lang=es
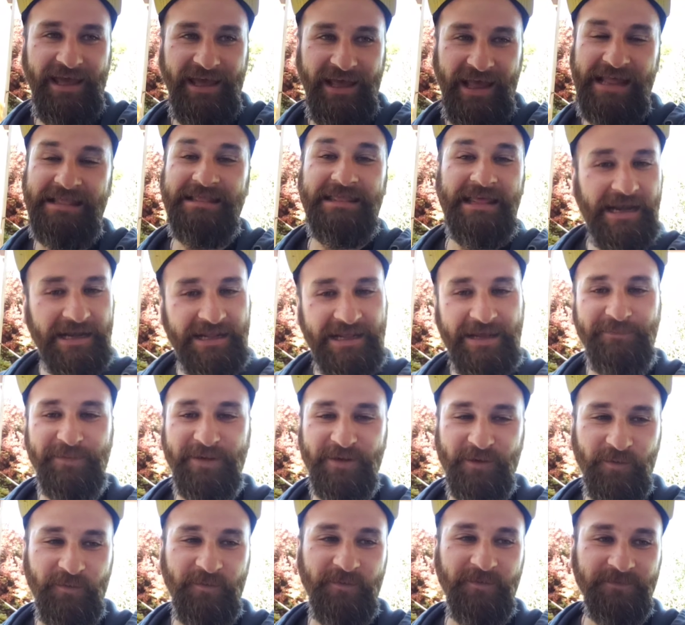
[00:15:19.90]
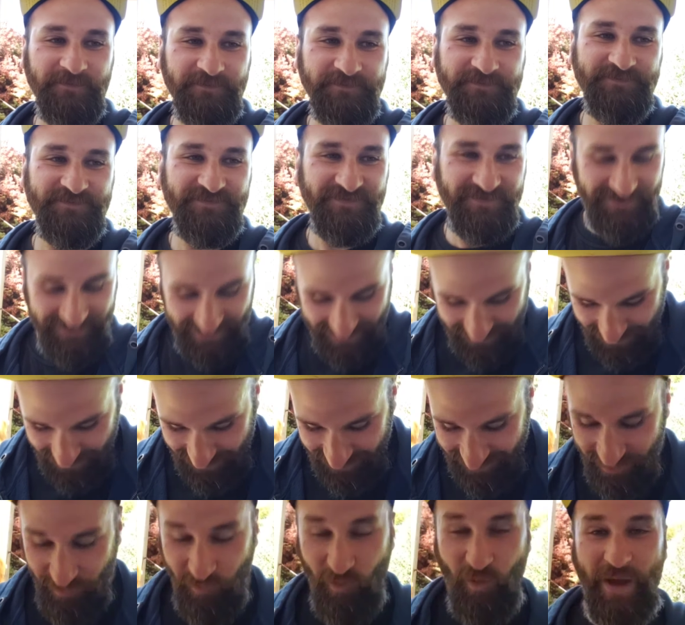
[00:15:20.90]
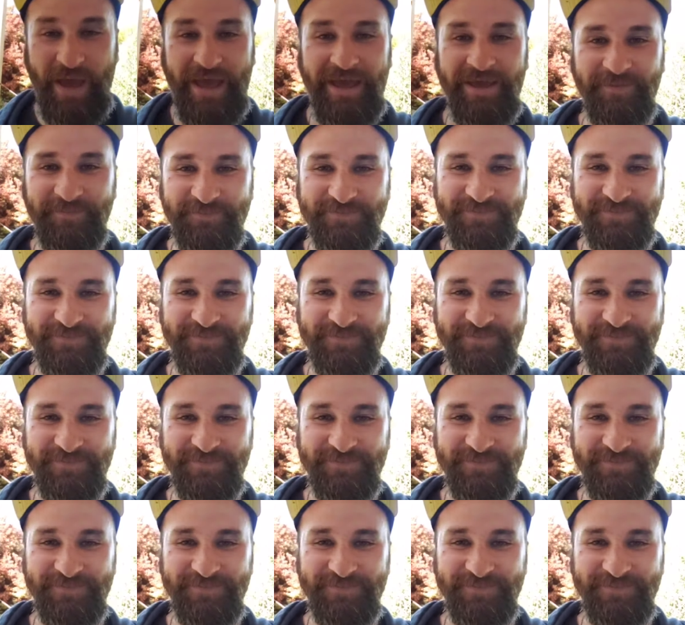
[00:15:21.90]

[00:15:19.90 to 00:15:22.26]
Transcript: este es el camino, bro. This is the way.